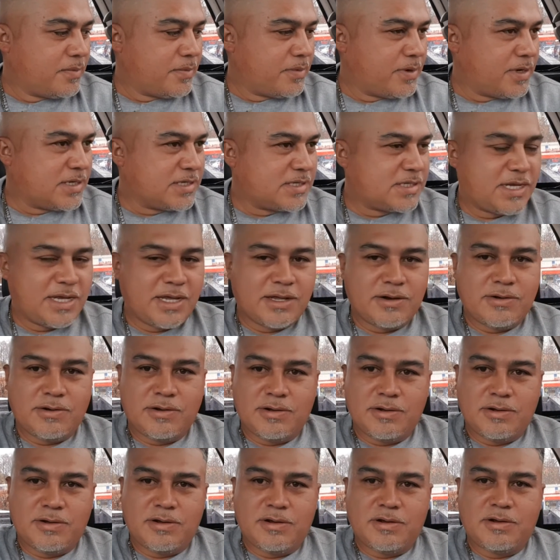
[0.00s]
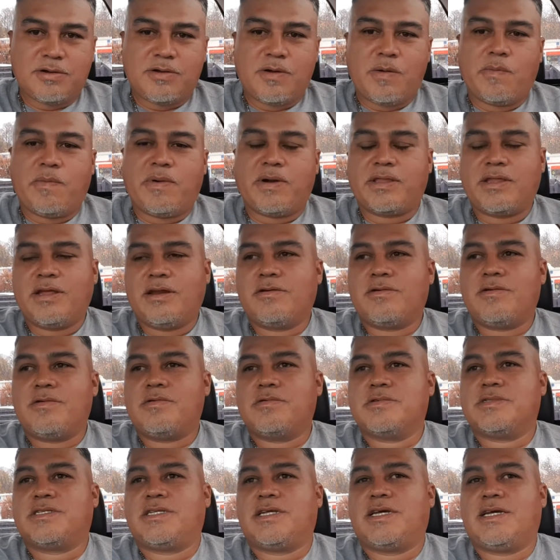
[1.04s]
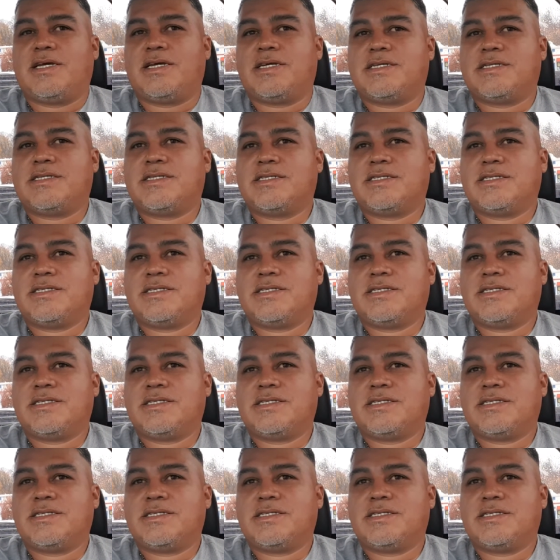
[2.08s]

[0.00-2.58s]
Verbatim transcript: Pues quiero compartirlo con ustedes.